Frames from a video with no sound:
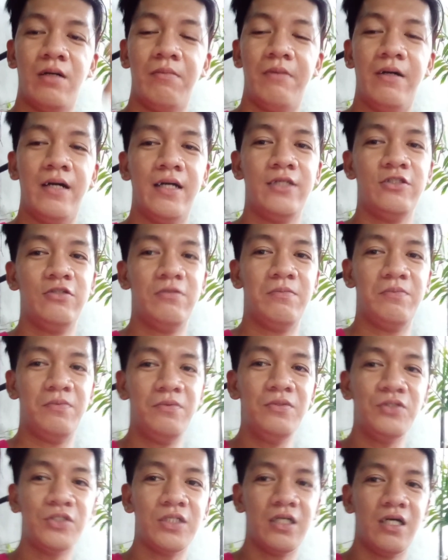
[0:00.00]
Abangan nyo
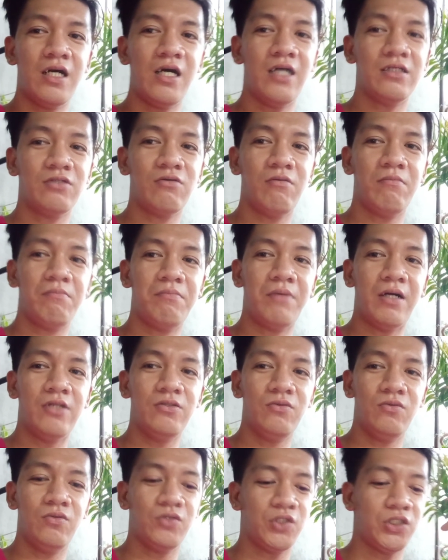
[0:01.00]
po siya at kung
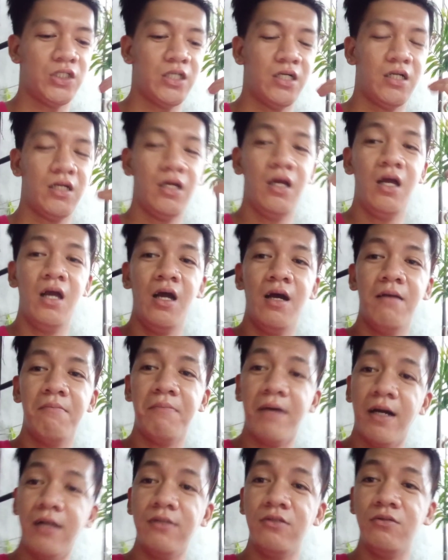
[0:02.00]
paano ko siya,
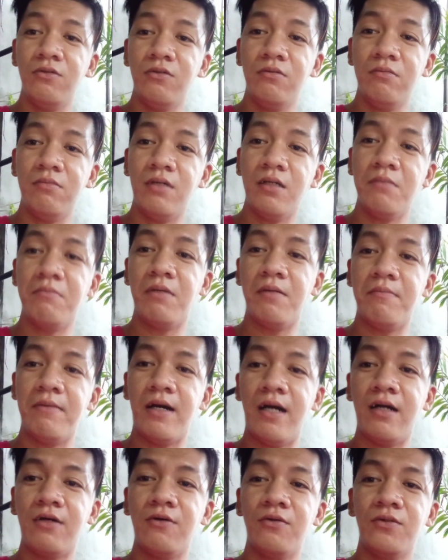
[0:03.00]
paano
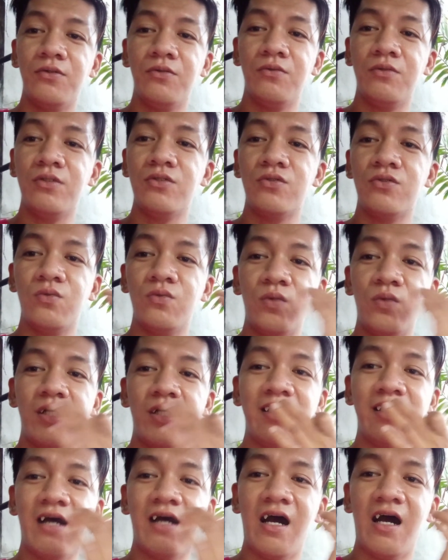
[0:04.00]
magbabago yung
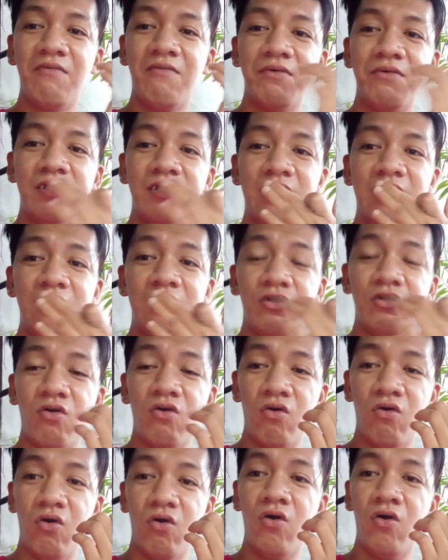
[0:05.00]
itsura ng upper tip
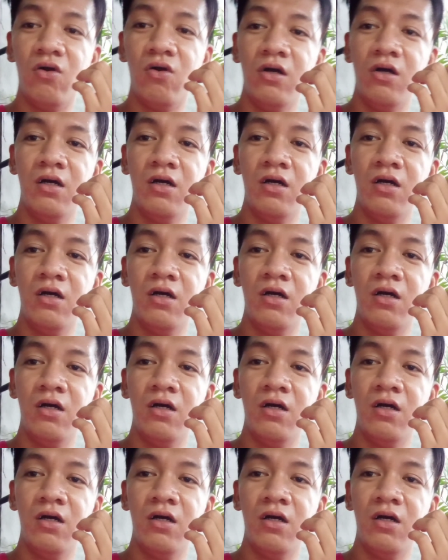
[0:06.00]
ko.